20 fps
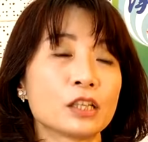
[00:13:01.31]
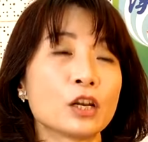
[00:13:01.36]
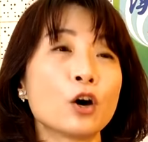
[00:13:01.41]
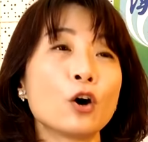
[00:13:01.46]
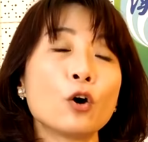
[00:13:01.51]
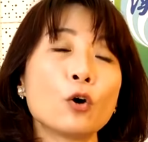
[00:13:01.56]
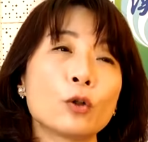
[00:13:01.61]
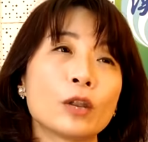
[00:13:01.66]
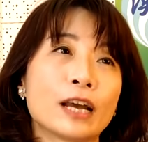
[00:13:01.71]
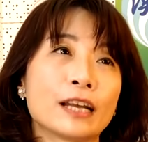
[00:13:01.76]
那
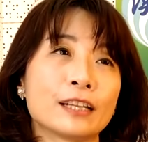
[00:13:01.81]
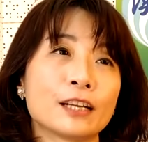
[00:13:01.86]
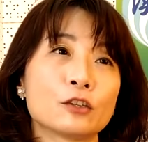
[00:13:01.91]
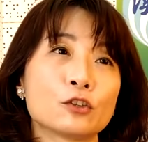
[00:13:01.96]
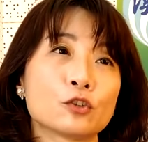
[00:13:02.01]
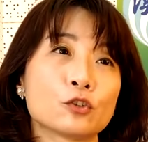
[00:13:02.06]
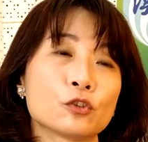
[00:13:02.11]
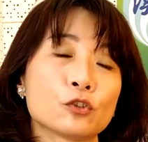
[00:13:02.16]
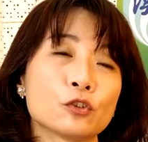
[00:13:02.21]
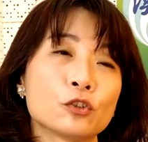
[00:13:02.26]
后来他
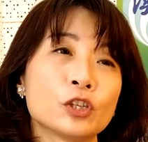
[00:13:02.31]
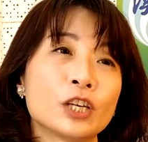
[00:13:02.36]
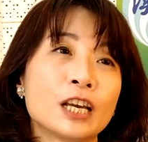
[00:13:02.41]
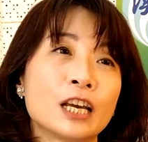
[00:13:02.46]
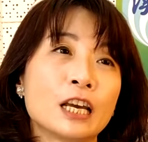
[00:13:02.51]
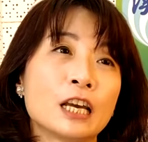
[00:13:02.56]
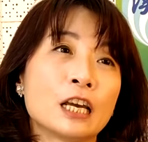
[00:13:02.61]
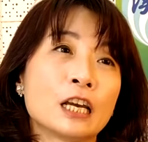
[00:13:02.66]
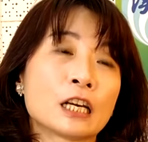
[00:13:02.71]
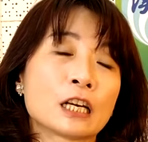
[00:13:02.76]
就
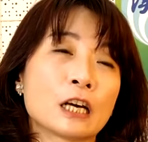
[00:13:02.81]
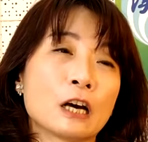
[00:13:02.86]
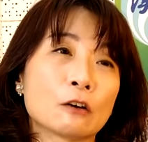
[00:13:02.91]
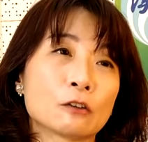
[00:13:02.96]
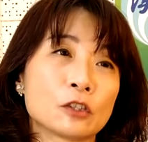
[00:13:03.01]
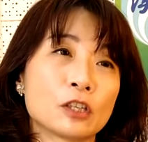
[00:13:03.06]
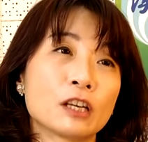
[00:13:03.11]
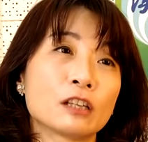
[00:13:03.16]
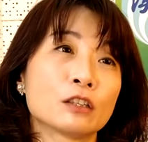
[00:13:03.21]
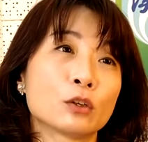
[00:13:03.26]
考
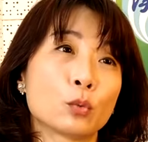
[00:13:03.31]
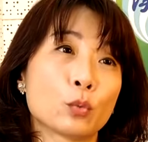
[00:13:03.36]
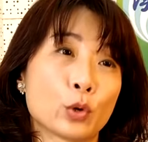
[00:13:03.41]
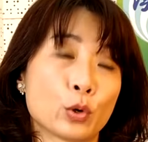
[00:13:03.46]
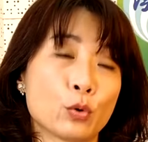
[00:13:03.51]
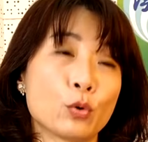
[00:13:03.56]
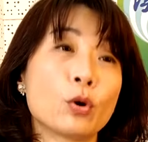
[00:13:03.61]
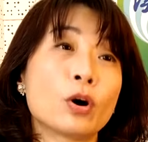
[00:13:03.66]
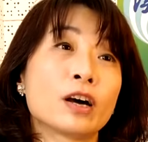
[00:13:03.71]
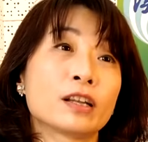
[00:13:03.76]
上了
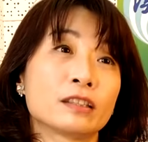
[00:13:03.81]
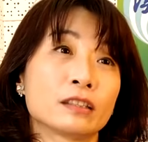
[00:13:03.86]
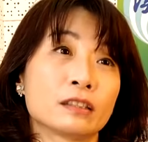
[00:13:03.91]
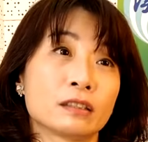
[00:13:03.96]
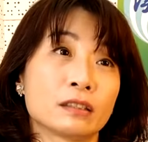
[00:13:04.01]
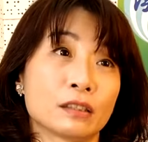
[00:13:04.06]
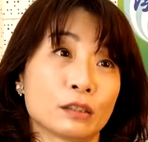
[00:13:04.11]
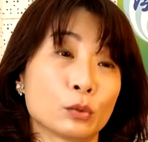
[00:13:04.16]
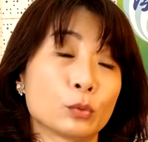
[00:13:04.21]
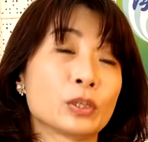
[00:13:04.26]
文化的
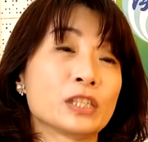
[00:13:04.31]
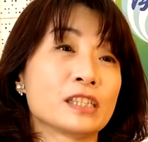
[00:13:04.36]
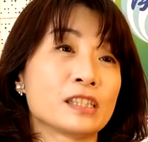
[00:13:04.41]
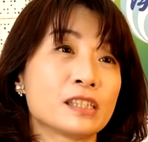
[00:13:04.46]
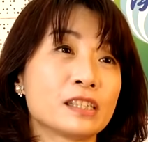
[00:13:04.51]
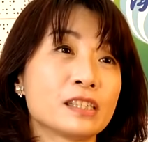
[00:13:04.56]
德文